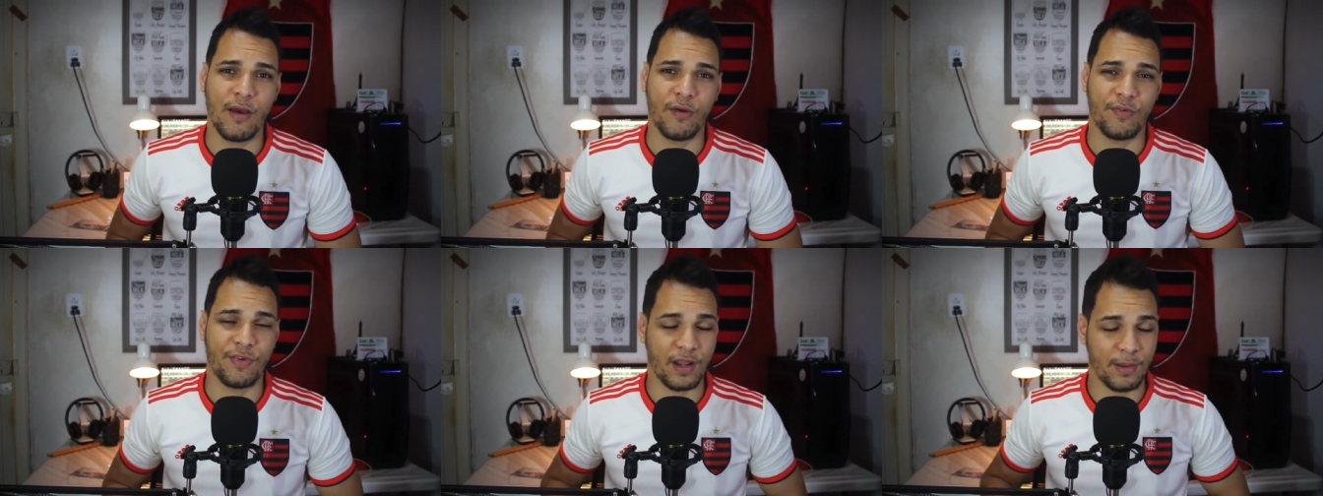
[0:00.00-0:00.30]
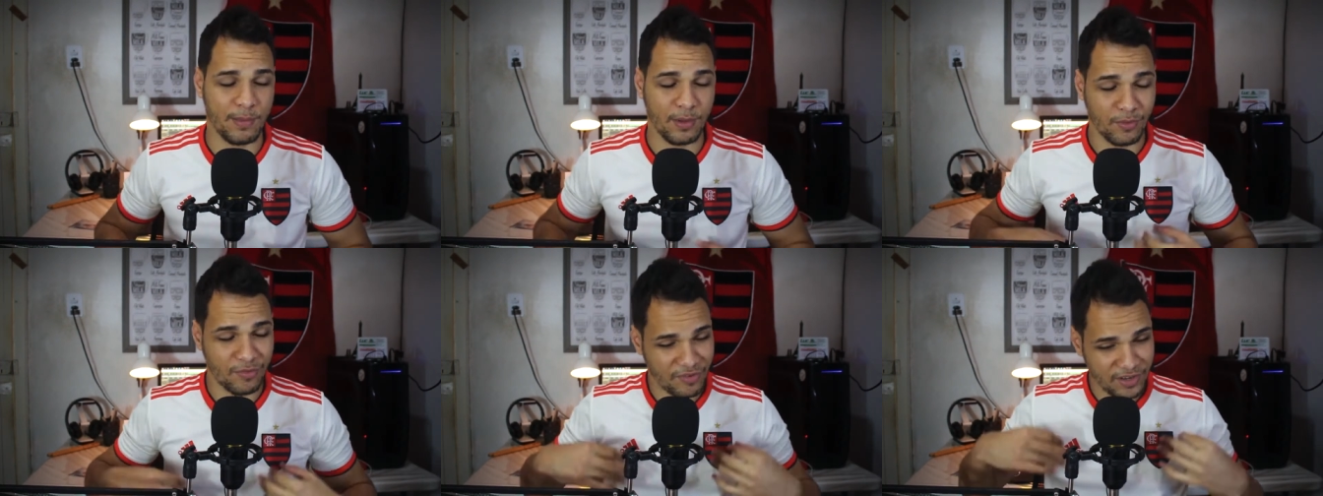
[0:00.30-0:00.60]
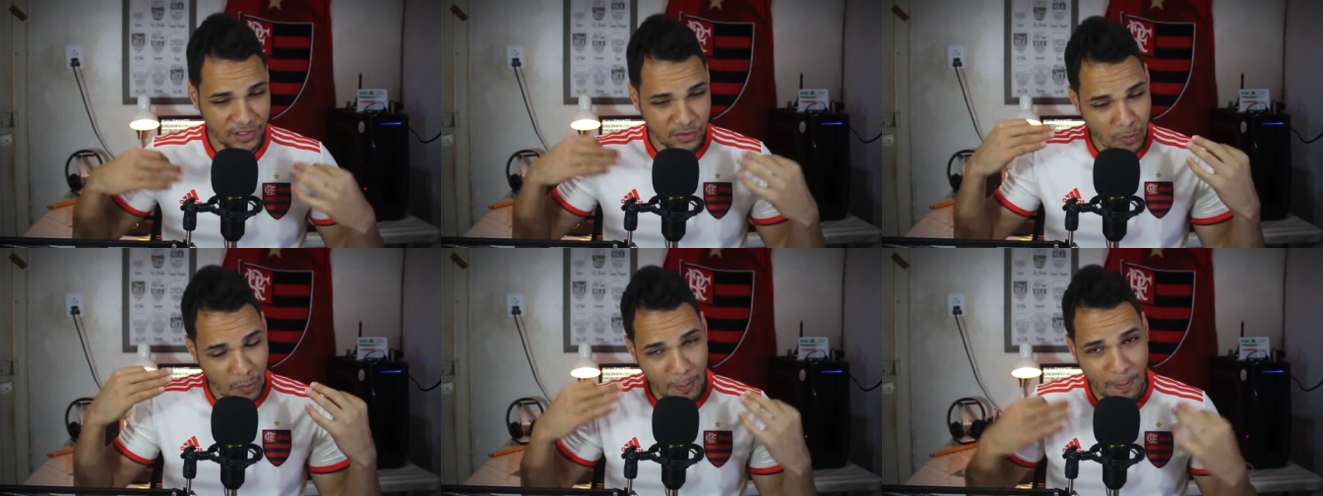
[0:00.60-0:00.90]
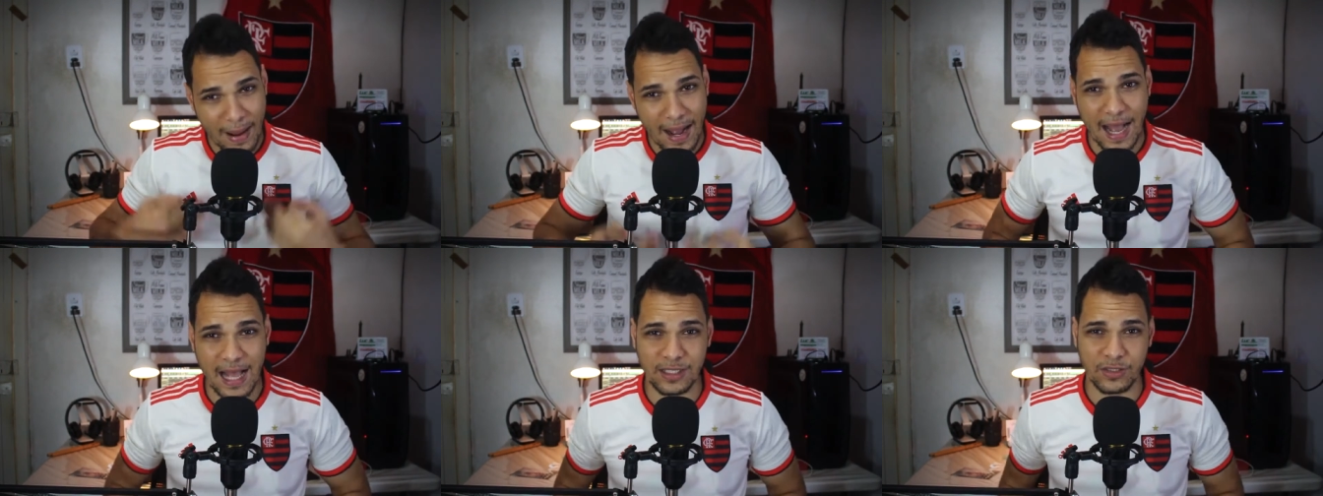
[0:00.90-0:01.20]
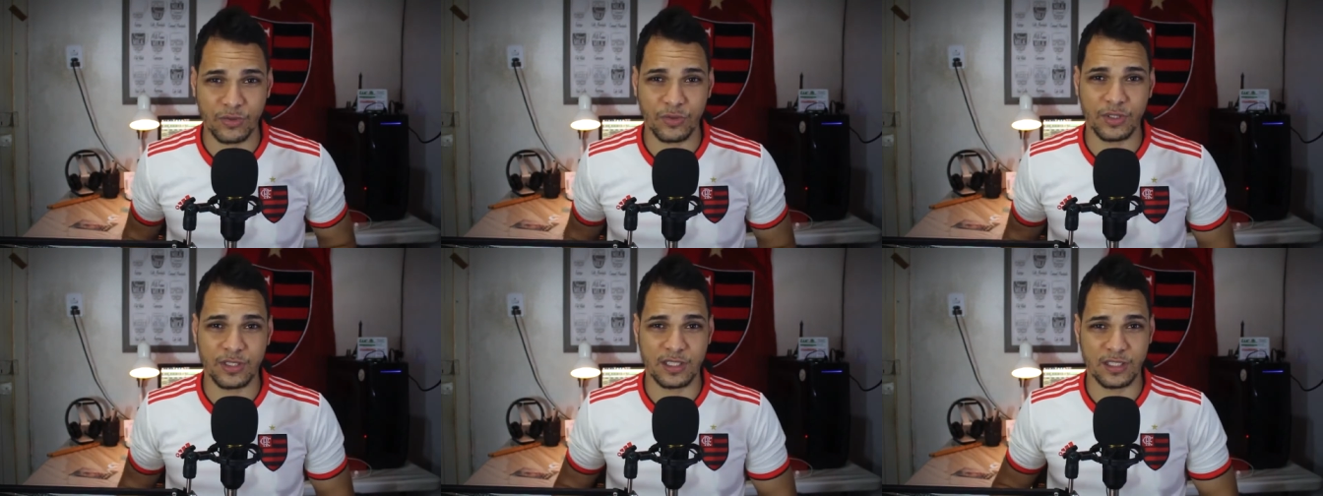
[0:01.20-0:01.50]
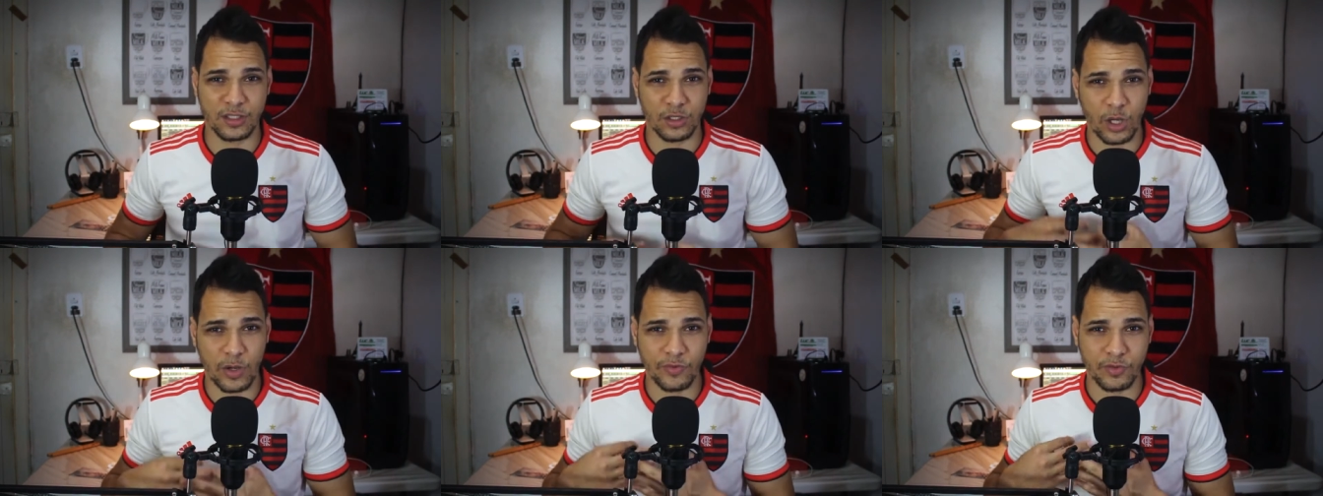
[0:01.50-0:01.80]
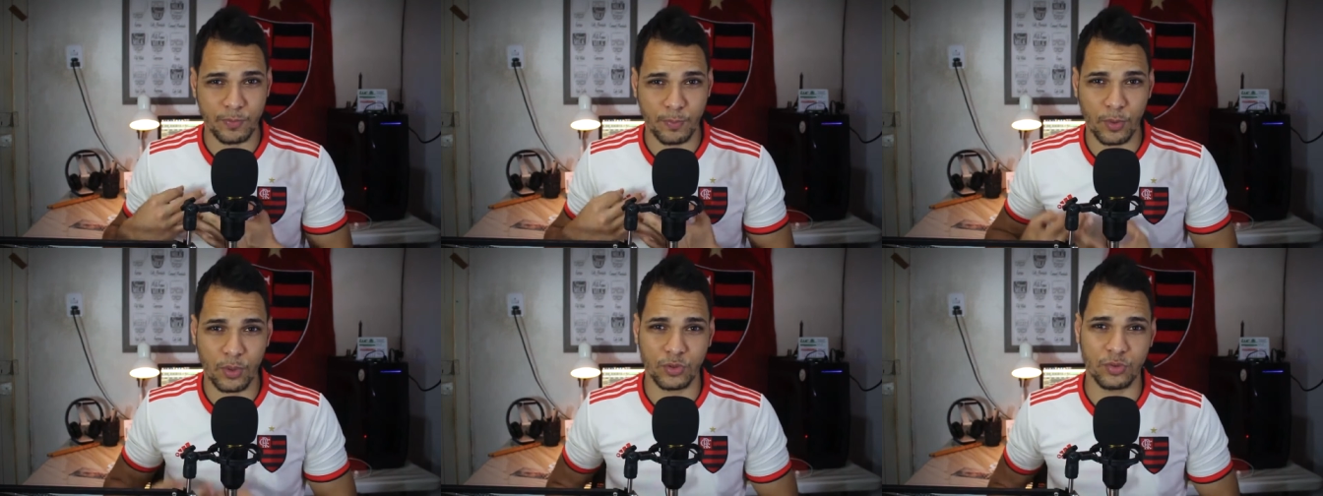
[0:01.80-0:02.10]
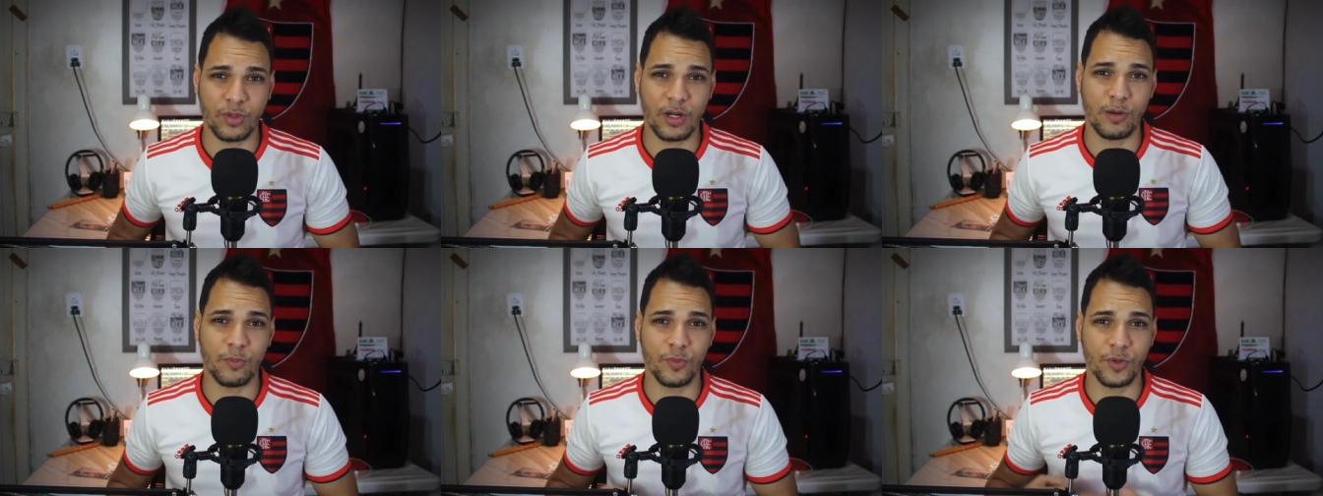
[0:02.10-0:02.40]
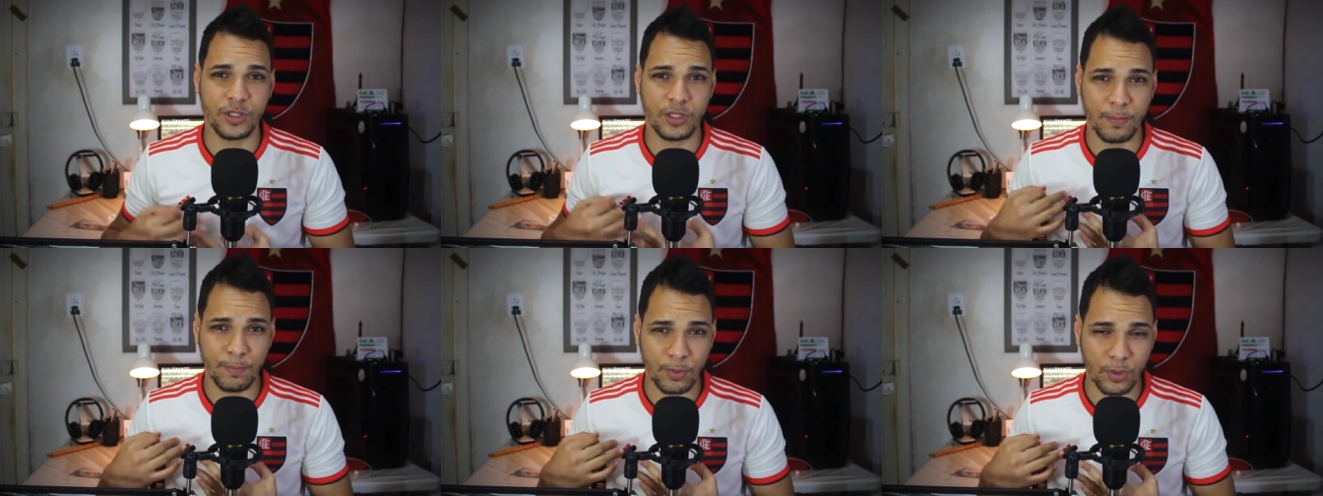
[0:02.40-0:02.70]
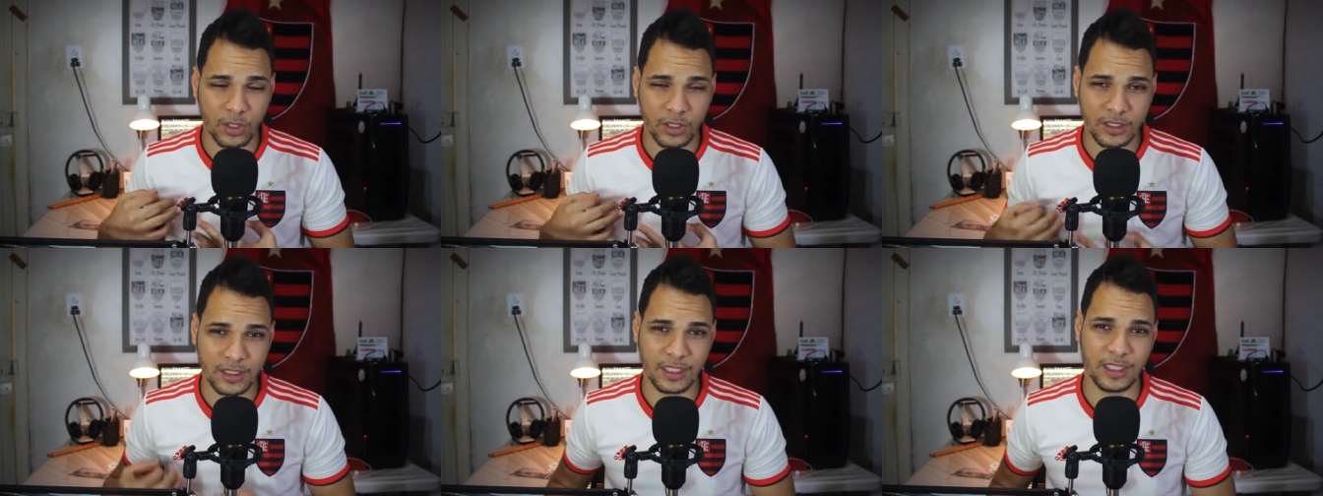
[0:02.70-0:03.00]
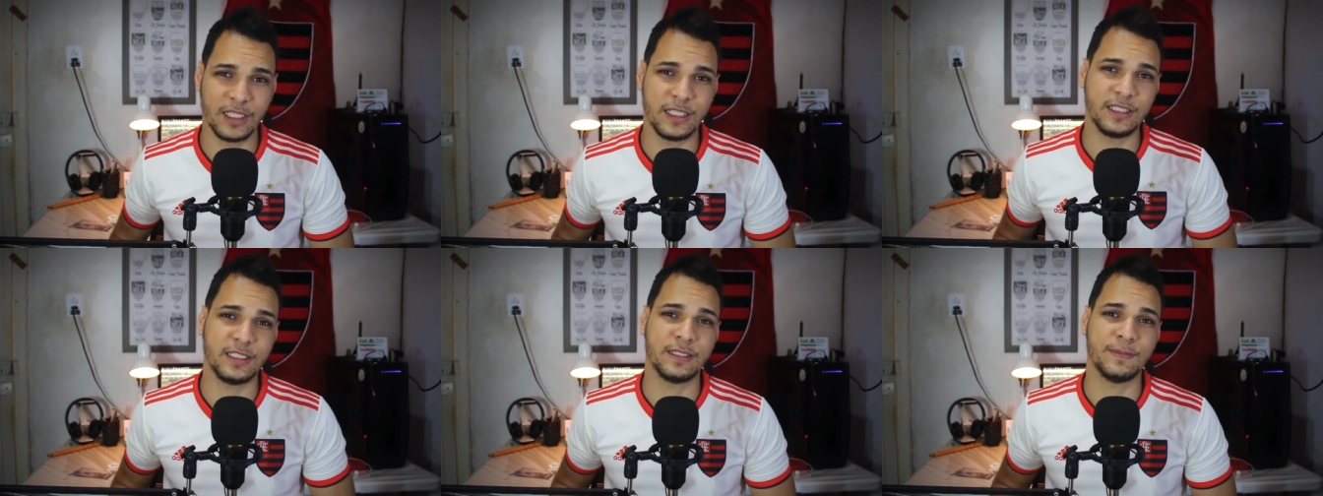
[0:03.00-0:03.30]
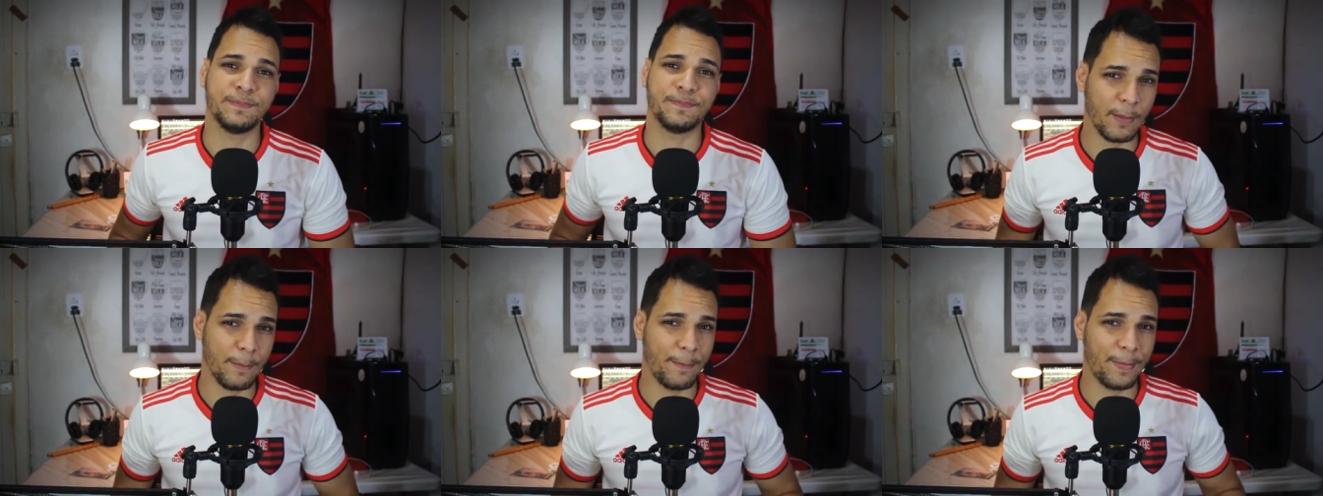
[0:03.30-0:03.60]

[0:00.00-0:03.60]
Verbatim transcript: O Flamengo fez o básico, esses nove pontos eram muito importantes